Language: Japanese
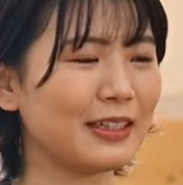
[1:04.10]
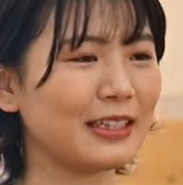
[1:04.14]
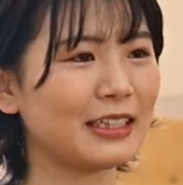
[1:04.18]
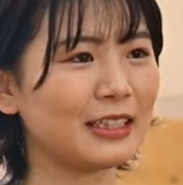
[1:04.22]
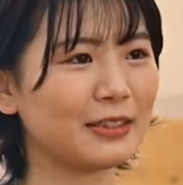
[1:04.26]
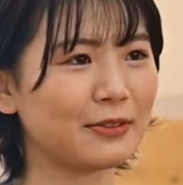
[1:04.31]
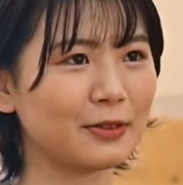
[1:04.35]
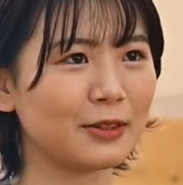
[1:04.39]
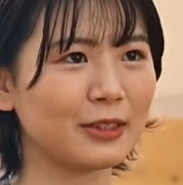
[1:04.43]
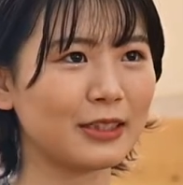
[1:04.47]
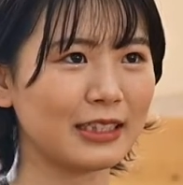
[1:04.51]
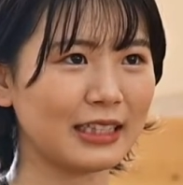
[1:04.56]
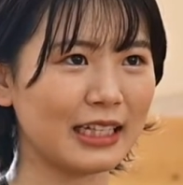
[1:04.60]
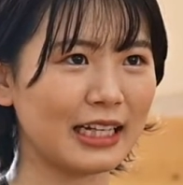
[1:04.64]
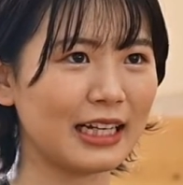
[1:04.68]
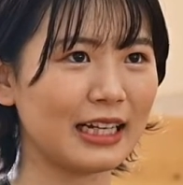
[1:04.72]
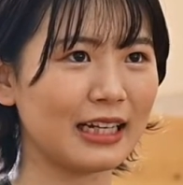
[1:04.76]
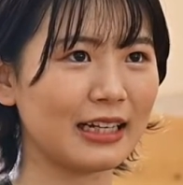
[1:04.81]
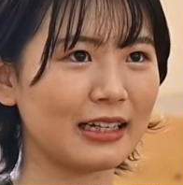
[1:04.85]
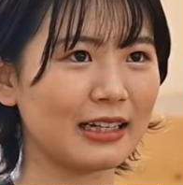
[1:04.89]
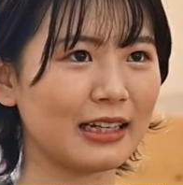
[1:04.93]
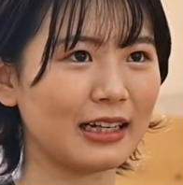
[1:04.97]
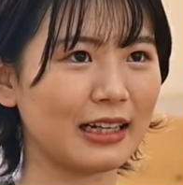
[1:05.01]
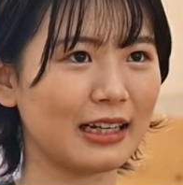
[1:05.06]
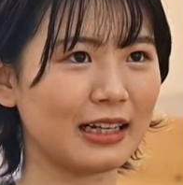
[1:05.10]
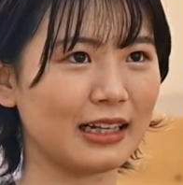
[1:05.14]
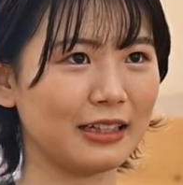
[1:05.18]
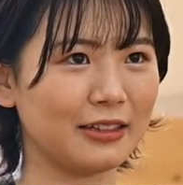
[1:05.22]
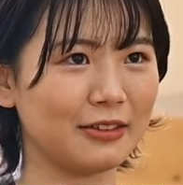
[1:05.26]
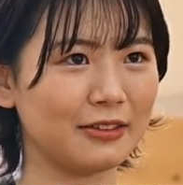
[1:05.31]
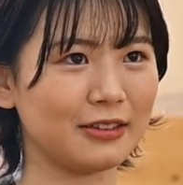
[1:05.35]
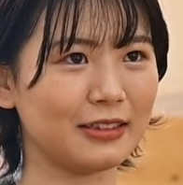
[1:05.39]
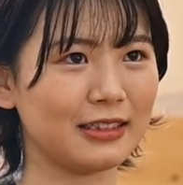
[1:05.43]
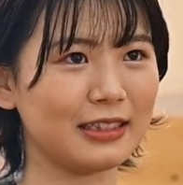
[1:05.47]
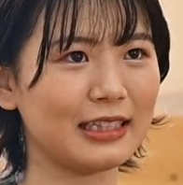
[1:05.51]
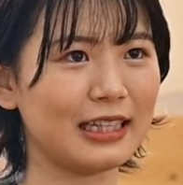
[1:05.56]
り自分であ
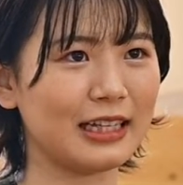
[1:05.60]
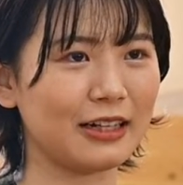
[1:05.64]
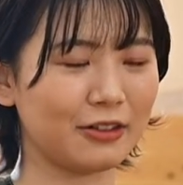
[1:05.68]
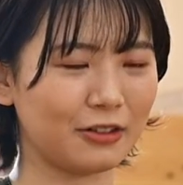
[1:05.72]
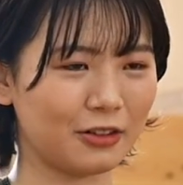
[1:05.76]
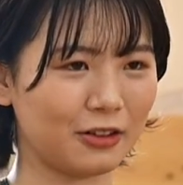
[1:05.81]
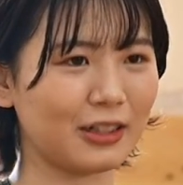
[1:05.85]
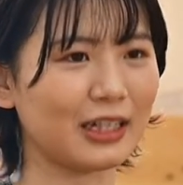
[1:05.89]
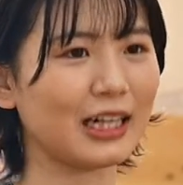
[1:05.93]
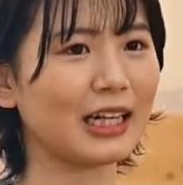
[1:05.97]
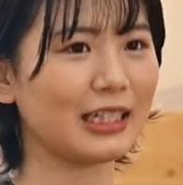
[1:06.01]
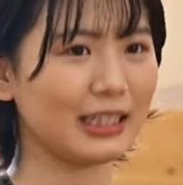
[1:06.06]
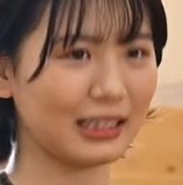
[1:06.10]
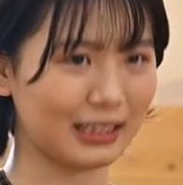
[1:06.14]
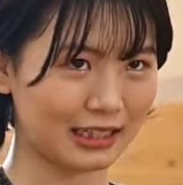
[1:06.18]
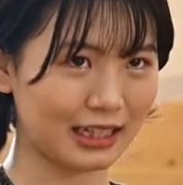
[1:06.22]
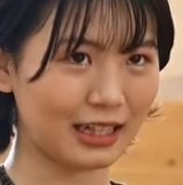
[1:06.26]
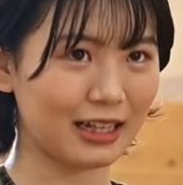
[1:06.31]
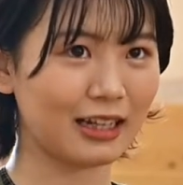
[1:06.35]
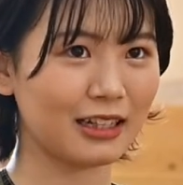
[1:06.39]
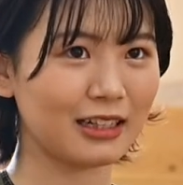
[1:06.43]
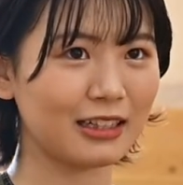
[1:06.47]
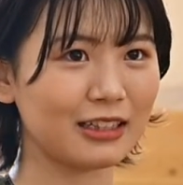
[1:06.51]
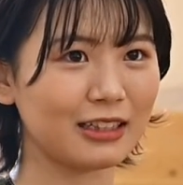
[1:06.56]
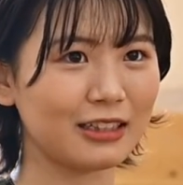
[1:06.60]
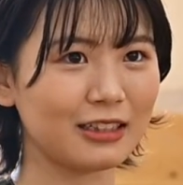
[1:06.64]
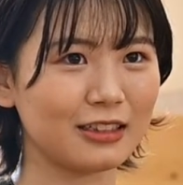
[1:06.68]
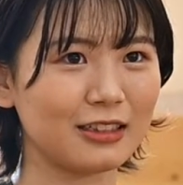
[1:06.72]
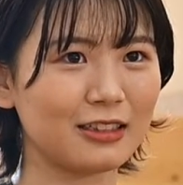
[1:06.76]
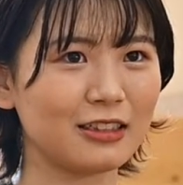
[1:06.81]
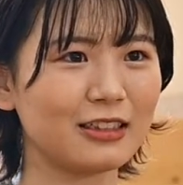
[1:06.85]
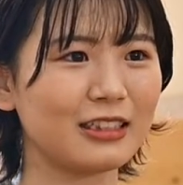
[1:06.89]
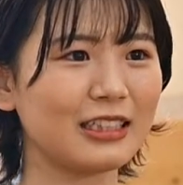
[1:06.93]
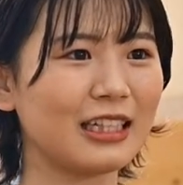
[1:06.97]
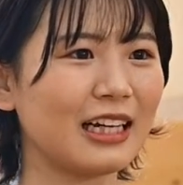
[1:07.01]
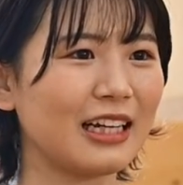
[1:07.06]
の手を動かして
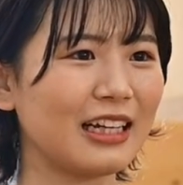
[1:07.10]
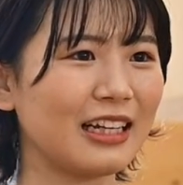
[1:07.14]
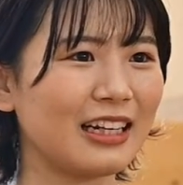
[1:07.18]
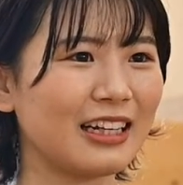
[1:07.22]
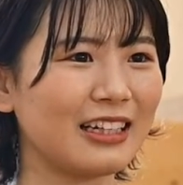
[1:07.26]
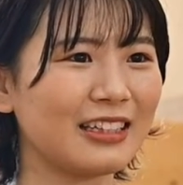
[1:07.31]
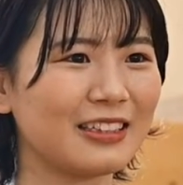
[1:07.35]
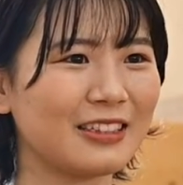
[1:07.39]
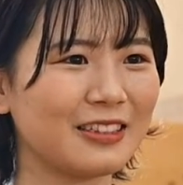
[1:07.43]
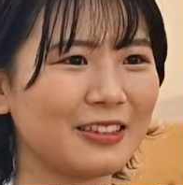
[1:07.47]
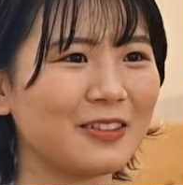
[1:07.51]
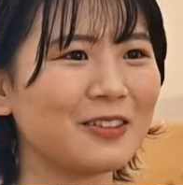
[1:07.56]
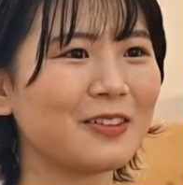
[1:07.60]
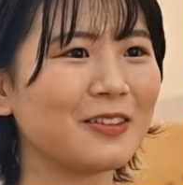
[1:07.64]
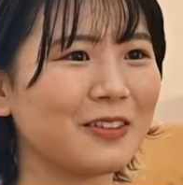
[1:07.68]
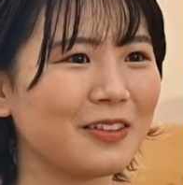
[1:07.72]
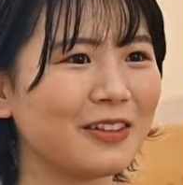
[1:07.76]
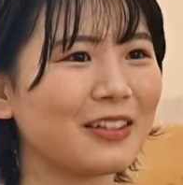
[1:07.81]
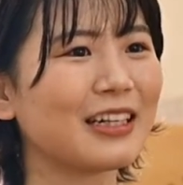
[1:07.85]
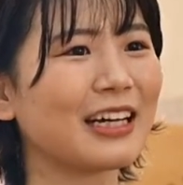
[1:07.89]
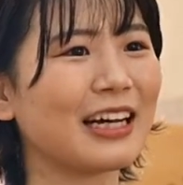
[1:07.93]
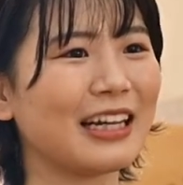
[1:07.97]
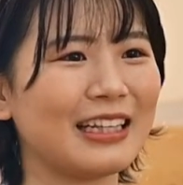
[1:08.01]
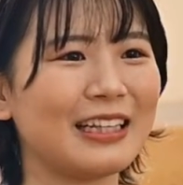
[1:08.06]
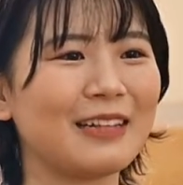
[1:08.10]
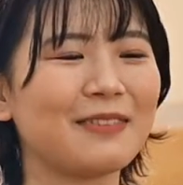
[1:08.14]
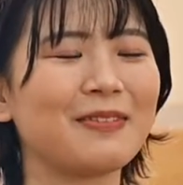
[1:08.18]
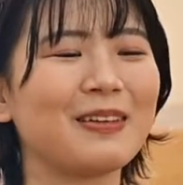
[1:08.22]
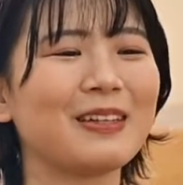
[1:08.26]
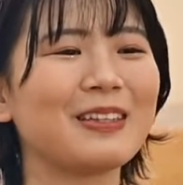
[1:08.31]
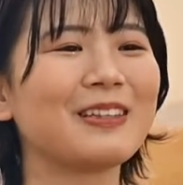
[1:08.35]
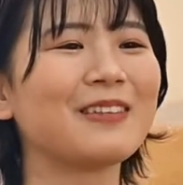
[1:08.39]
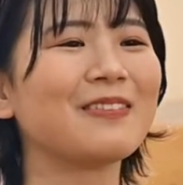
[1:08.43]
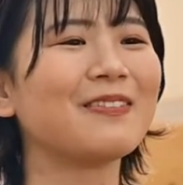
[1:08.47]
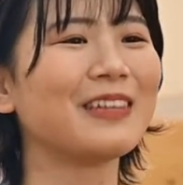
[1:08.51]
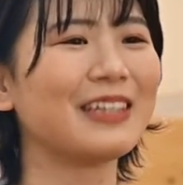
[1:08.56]
図やイラストを描いて
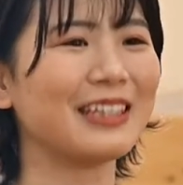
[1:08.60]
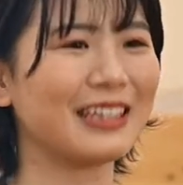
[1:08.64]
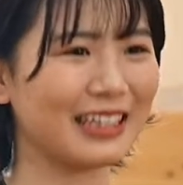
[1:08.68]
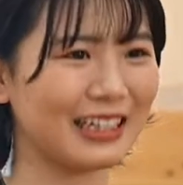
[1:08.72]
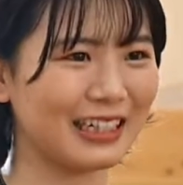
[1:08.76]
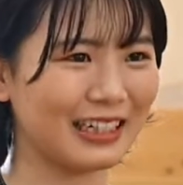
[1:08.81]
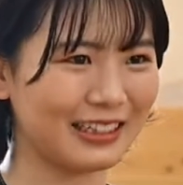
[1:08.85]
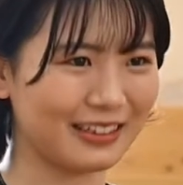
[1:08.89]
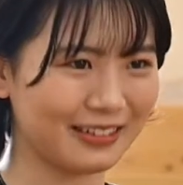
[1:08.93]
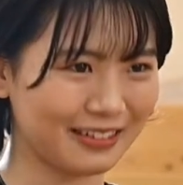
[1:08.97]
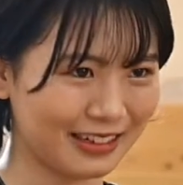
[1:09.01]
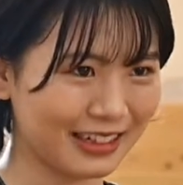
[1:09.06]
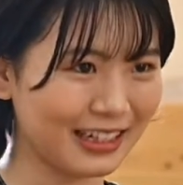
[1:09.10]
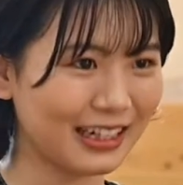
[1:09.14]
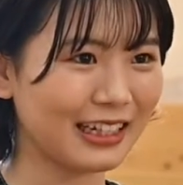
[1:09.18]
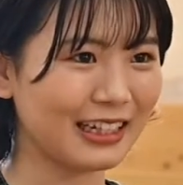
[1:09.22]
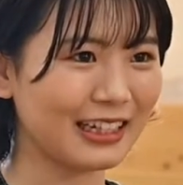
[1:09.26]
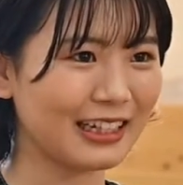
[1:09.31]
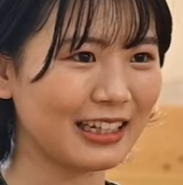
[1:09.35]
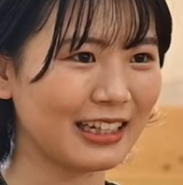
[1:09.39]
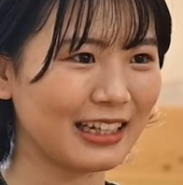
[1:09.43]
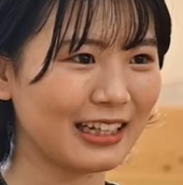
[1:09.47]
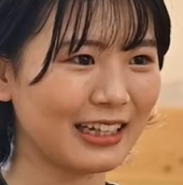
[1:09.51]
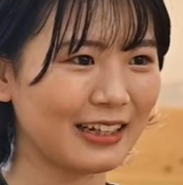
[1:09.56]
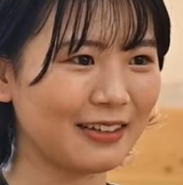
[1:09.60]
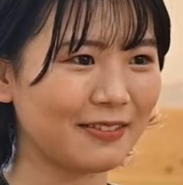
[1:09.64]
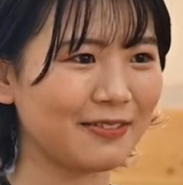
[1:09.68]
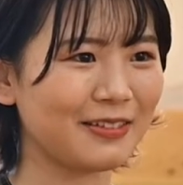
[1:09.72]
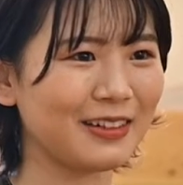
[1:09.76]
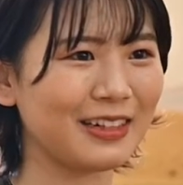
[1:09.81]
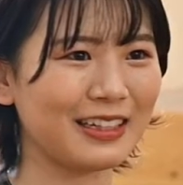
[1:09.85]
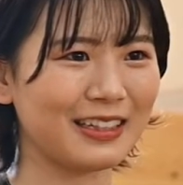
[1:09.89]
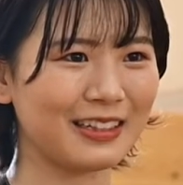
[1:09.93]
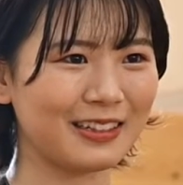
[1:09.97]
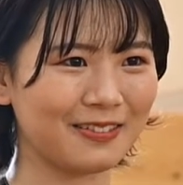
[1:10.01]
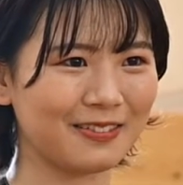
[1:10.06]
まとめたりとかやっ
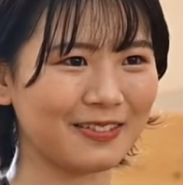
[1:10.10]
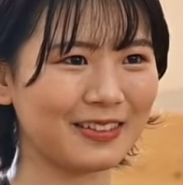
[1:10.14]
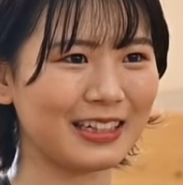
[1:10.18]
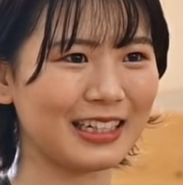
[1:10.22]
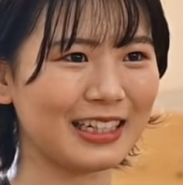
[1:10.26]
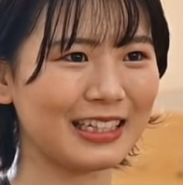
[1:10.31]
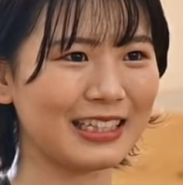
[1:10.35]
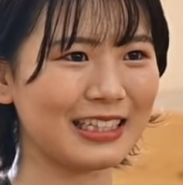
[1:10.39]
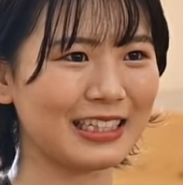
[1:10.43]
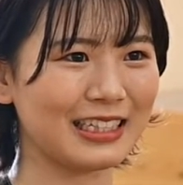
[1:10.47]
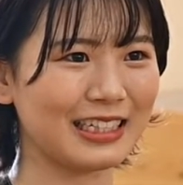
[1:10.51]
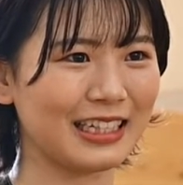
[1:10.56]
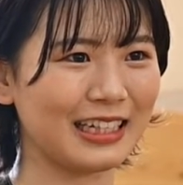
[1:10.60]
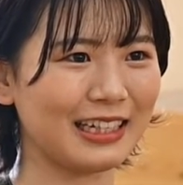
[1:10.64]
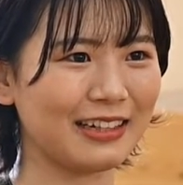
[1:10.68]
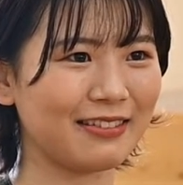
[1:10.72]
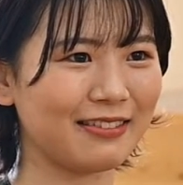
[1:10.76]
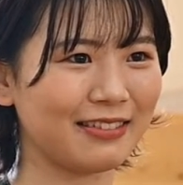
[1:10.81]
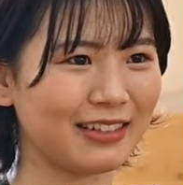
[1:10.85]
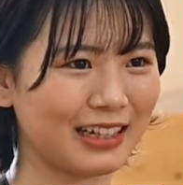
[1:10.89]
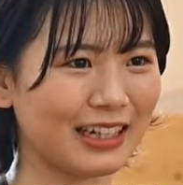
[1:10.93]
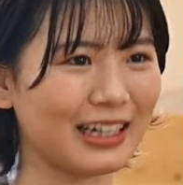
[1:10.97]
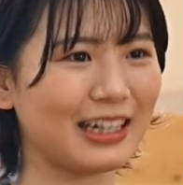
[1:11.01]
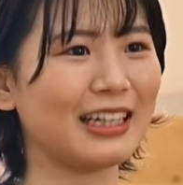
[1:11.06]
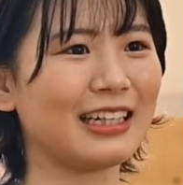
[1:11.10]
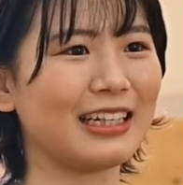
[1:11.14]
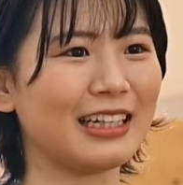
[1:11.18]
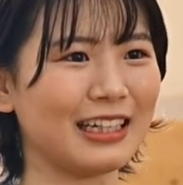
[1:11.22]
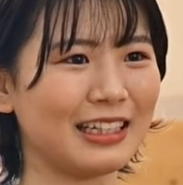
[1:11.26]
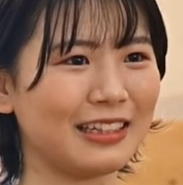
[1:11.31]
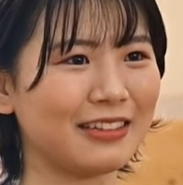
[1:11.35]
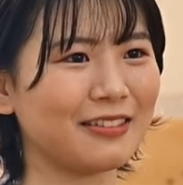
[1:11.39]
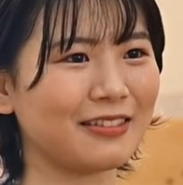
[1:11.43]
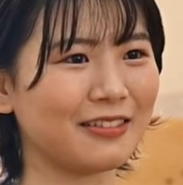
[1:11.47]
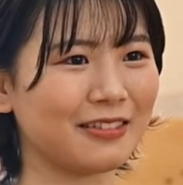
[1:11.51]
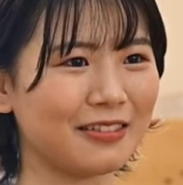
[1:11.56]
ぱり友達にわから
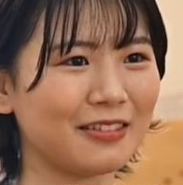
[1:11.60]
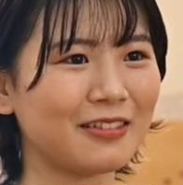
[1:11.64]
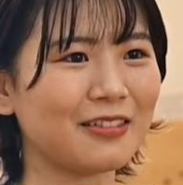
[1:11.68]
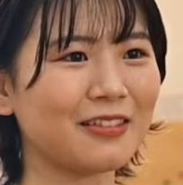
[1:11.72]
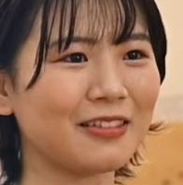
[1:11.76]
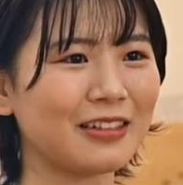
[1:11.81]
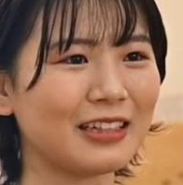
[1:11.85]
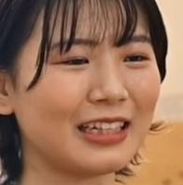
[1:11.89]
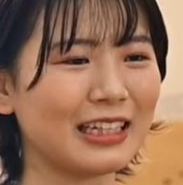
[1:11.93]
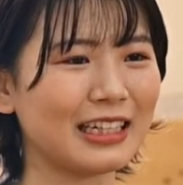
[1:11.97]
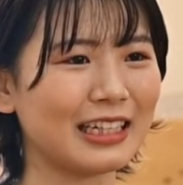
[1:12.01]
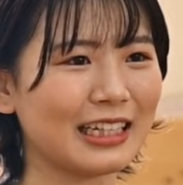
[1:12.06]
ないところを